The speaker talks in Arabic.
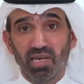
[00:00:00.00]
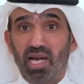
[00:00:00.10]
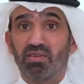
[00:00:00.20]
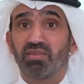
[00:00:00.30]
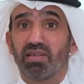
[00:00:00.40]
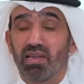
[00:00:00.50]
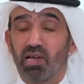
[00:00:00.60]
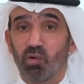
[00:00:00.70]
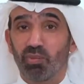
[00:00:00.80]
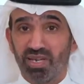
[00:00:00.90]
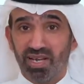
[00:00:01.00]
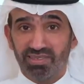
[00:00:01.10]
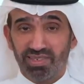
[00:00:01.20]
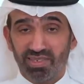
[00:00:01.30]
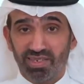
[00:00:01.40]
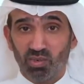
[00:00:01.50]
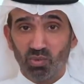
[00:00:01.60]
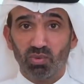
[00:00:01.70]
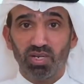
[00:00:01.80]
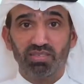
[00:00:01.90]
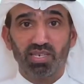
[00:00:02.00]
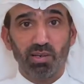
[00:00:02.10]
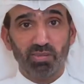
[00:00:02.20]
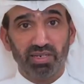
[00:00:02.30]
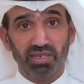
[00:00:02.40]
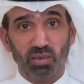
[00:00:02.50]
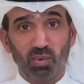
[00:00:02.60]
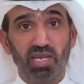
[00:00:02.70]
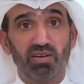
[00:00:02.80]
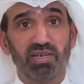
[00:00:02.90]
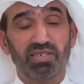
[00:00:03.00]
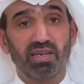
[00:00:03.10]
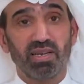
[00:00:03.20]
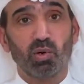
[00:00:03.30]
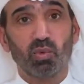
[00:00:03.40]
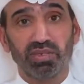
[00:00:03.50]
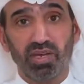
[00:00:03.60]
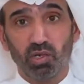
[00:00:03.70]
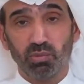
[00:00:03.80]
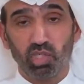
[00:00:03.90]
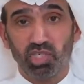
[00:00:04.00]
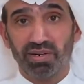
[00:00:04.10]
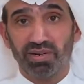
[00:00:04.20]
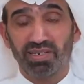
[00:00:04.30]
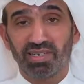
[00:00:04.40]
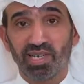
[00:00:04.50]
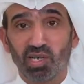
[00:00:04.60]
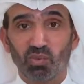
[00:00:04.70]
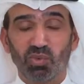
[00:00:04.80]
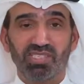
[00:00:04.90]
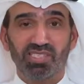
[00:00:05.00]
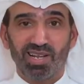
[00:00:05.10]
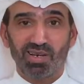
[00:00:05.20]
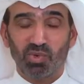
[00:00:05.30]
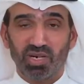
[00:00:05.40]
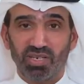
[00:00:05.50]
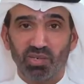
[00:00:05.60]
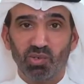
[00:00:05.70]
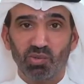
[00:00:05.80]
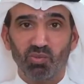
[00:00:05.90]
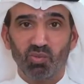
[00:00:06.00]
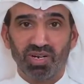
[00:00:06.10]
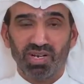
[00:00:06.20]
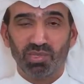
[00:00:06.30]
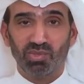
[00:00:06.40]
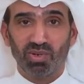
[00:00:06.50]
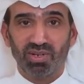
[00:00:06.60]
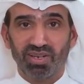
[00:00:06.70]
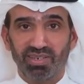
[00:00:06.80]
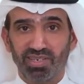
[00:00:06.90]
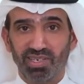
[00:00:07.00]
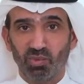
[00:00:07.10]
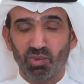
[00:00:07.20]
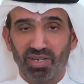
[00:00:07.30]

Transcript: حفظ الله بلادنا وولاة أمرنا وكفانا الله وإياكم الشر والسلام عليكم ورحمة الله